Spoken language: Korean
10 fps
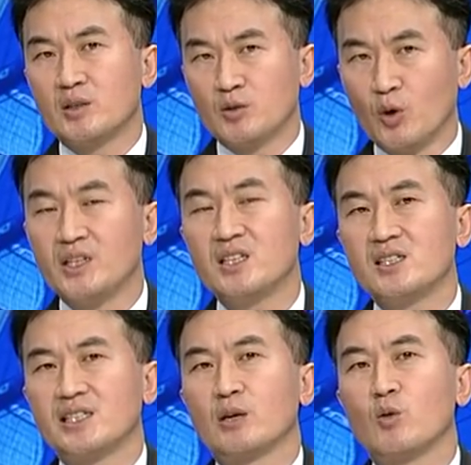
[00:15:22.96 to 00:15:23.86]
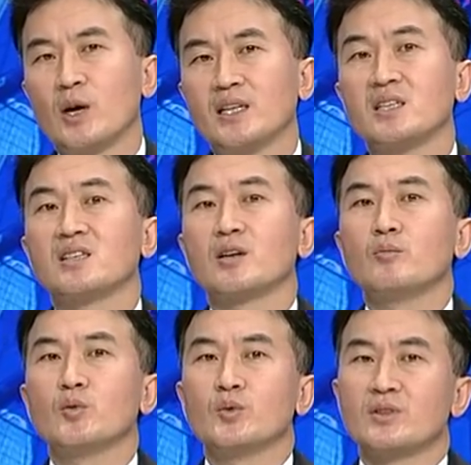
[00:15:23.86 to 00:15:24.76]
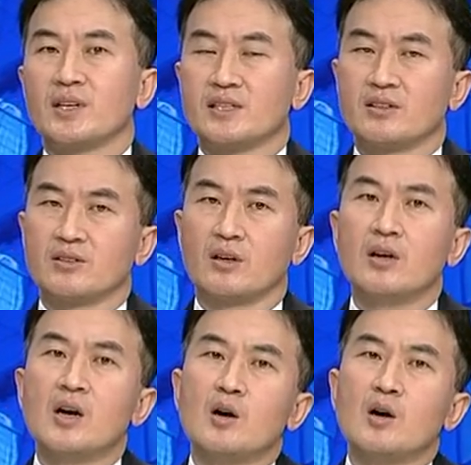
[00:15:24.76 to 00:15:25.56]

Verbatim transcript: 원인을 제공하는 그런 부분들에 있어서